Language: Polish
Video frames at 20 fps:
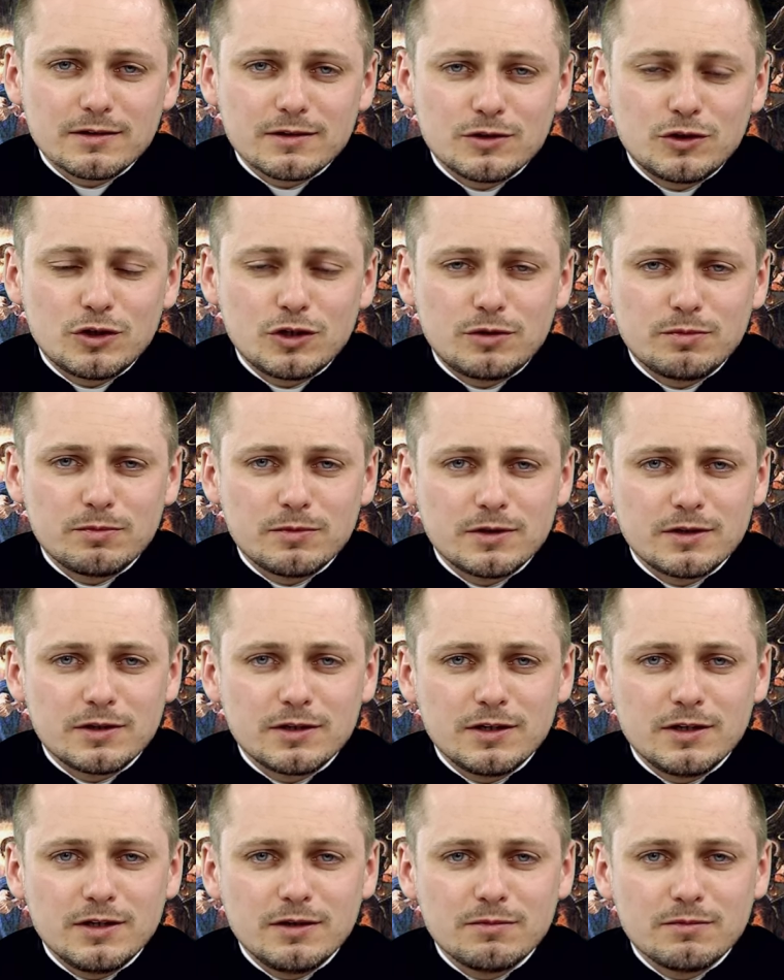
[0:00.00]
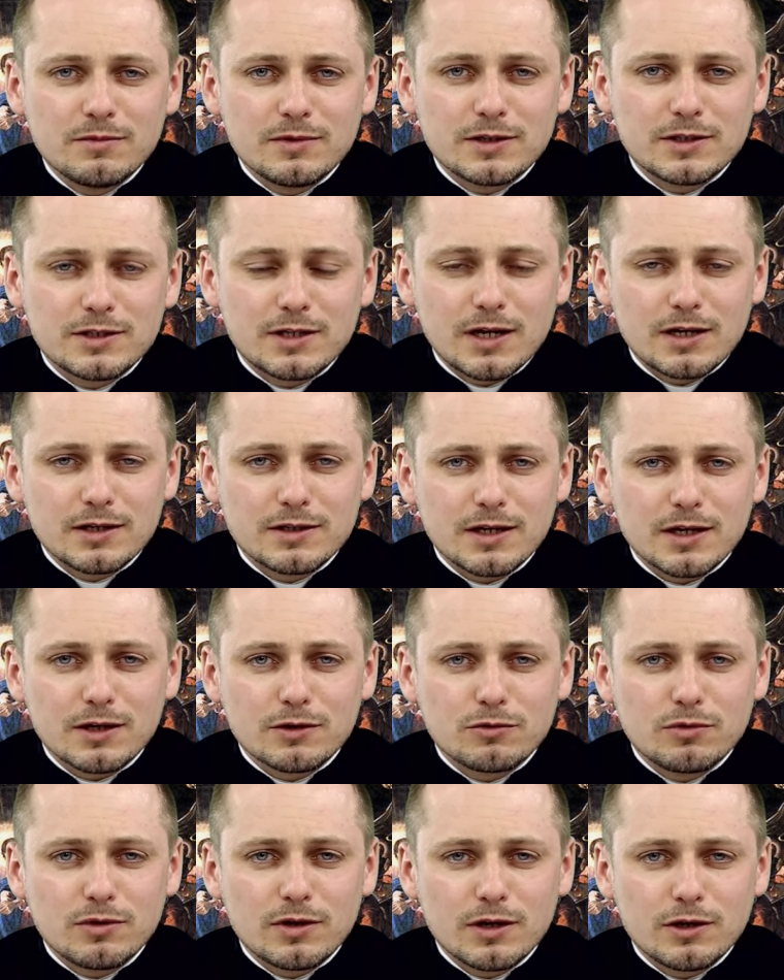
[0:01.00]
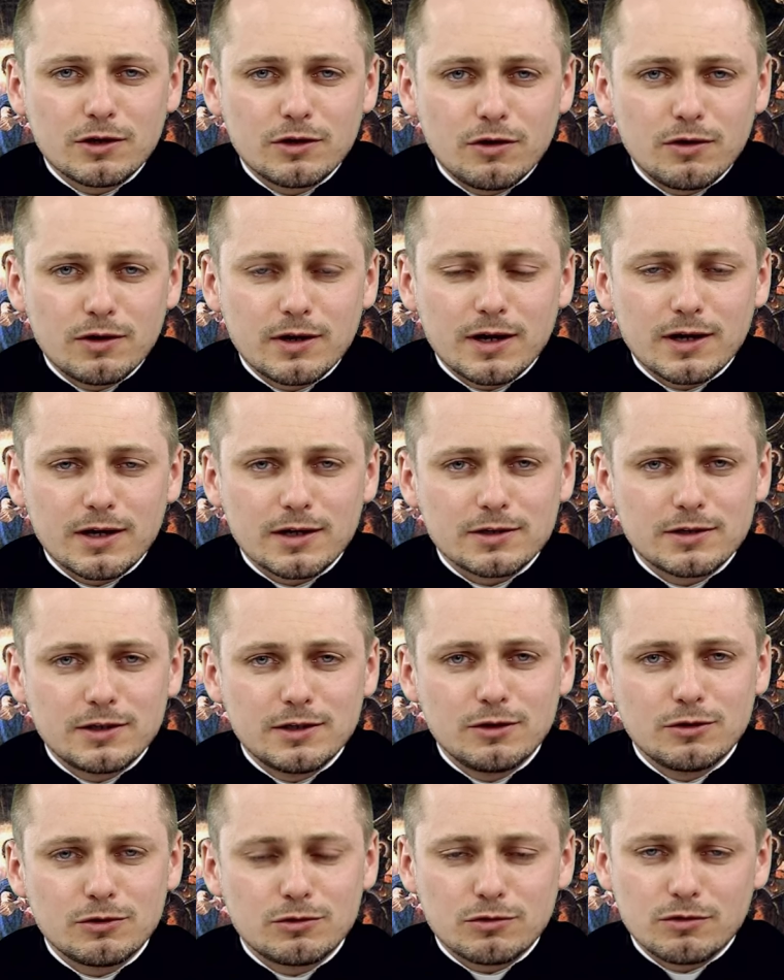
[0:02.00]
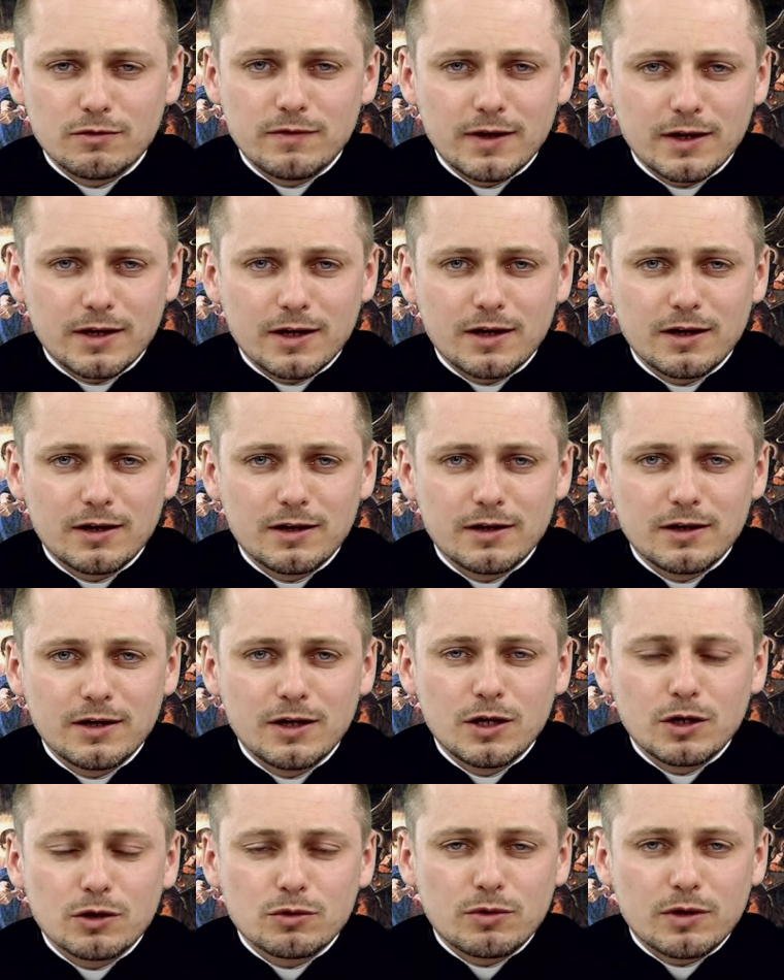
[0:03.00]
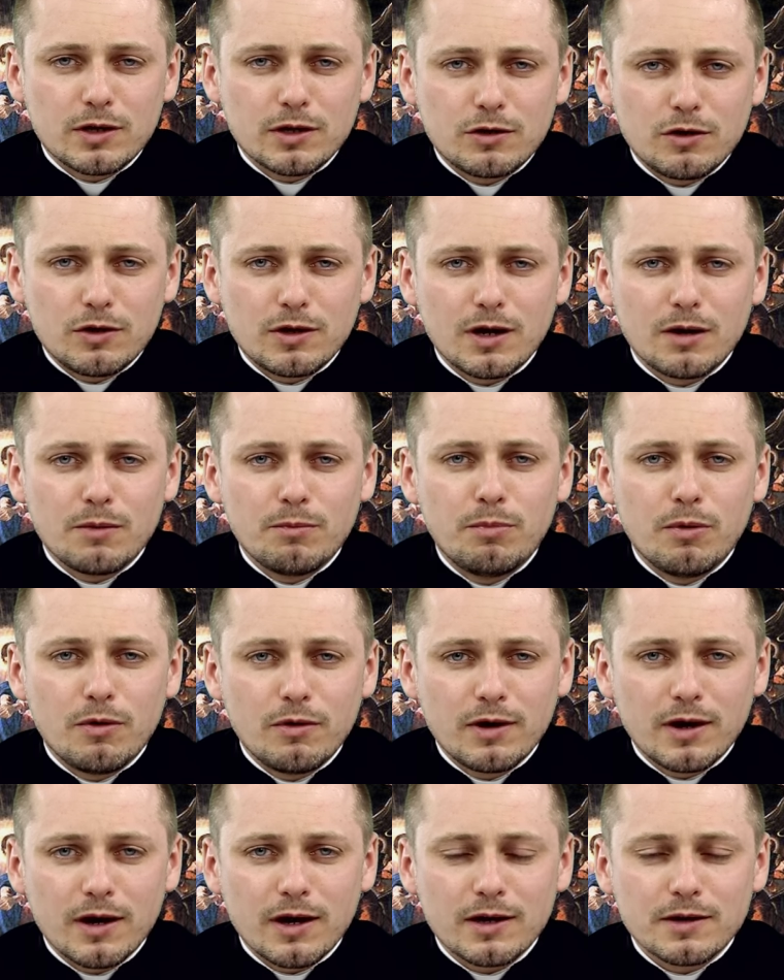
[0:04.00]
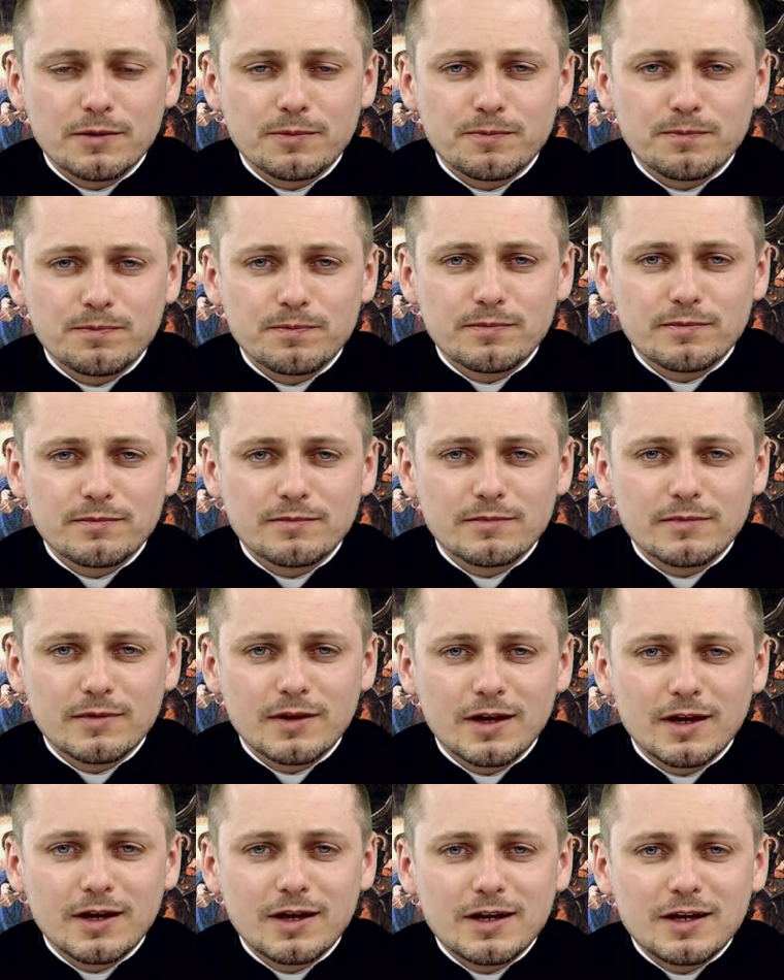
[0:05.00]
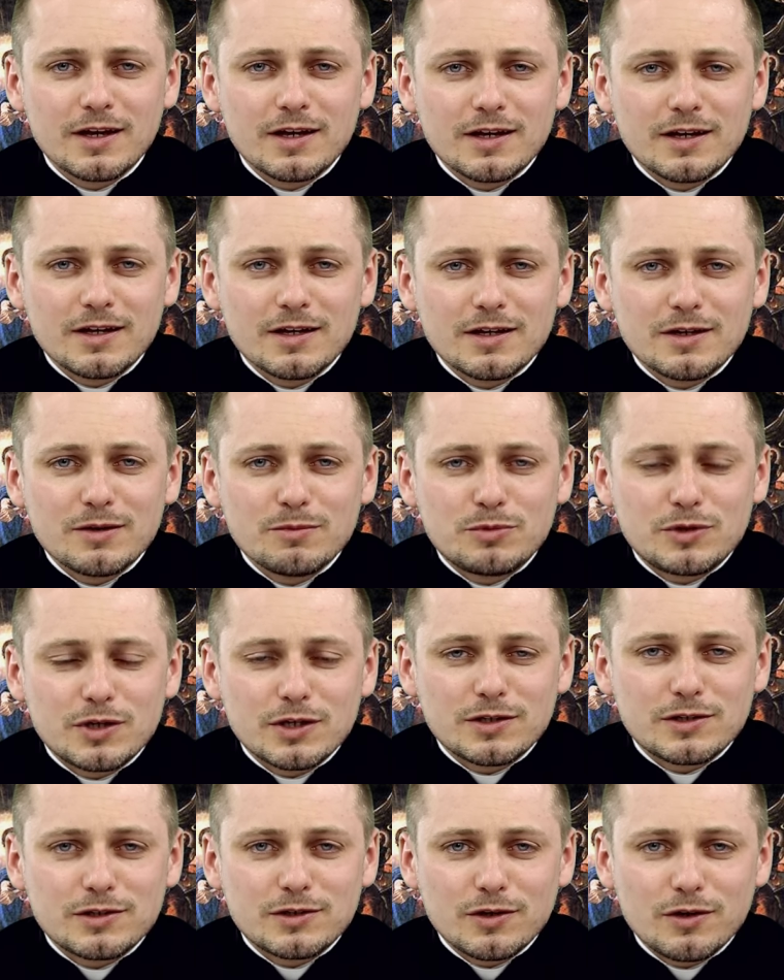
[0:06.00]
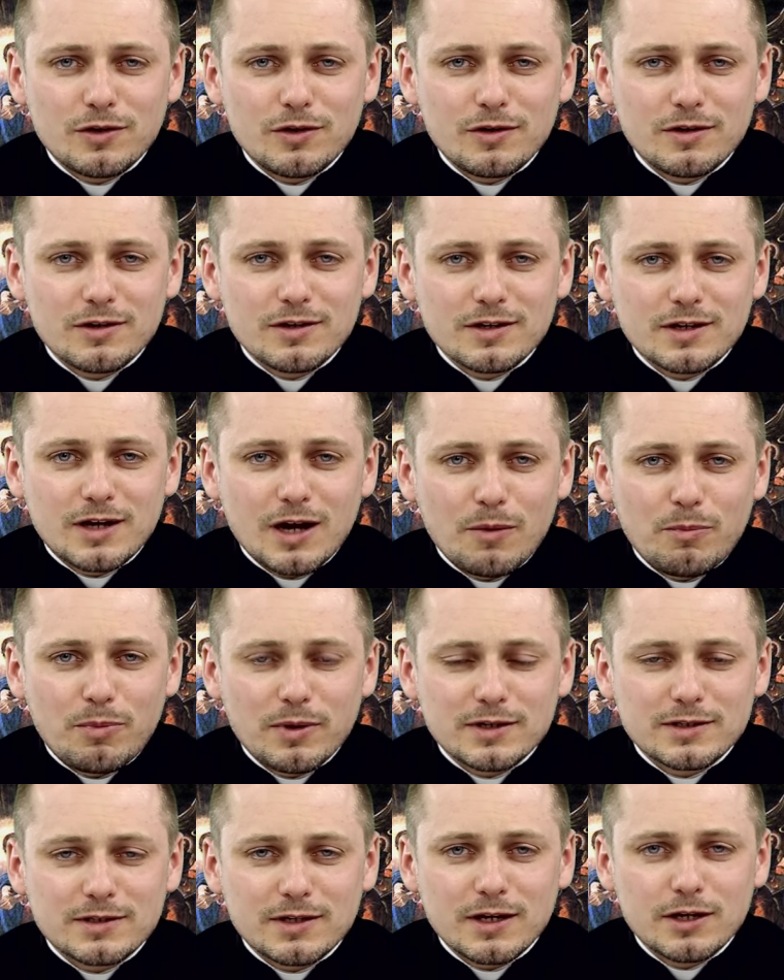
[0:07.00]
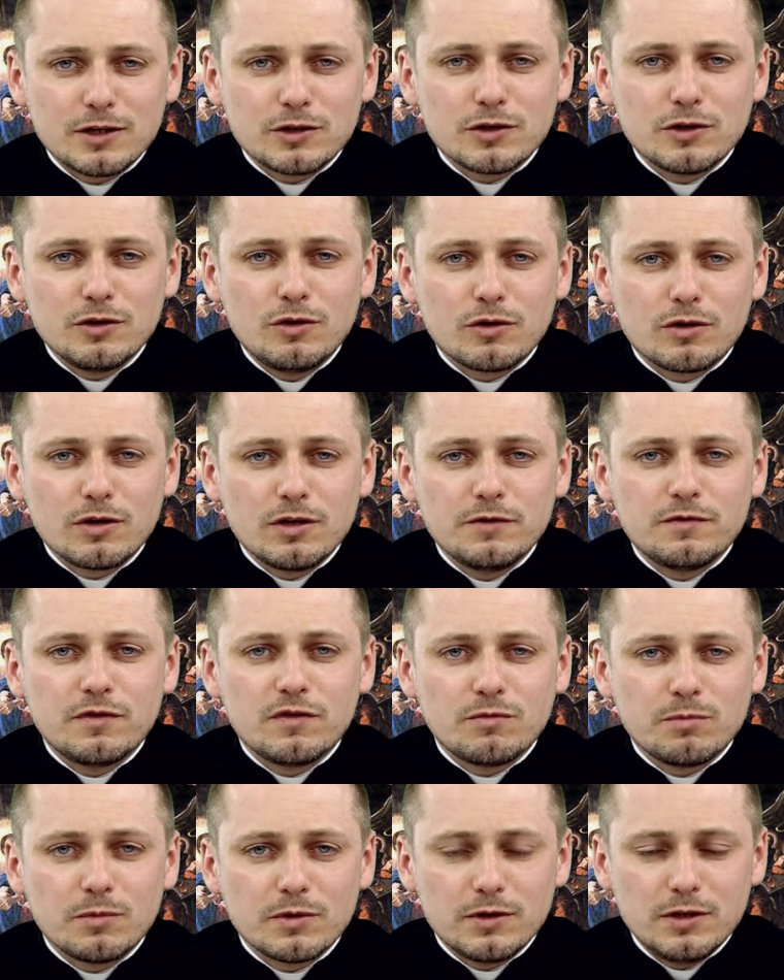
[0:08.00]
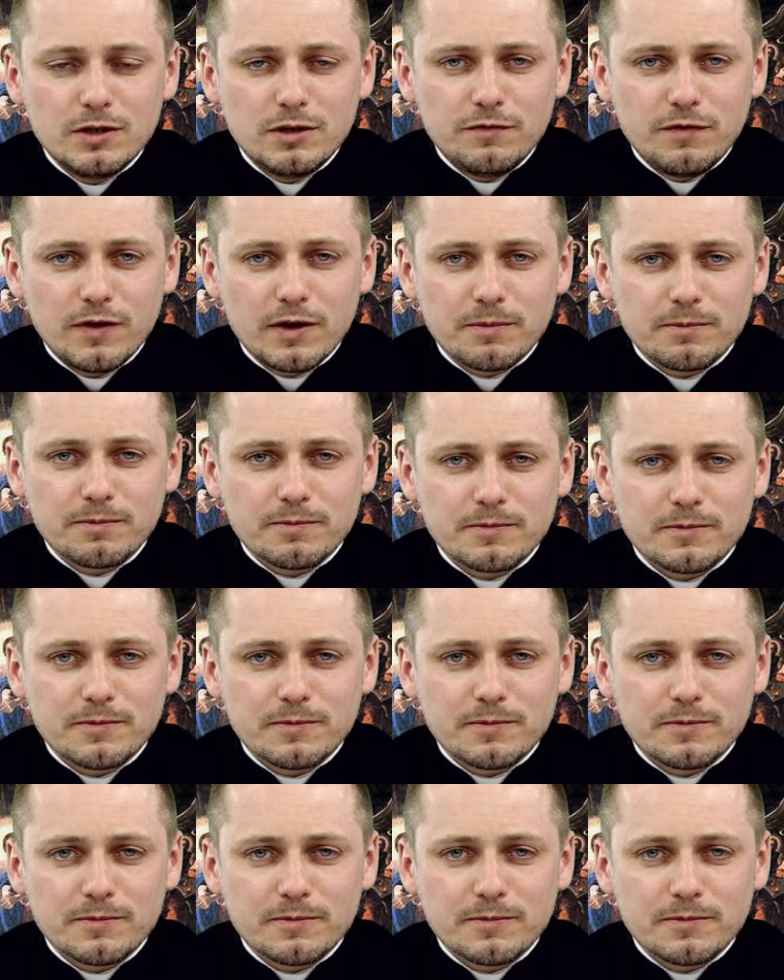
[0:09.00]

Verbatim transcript: Życzmy im serca, które kocha każdego człowieka, które kocha Boga, przez co kapłan staje się gorliwy w modlitwie.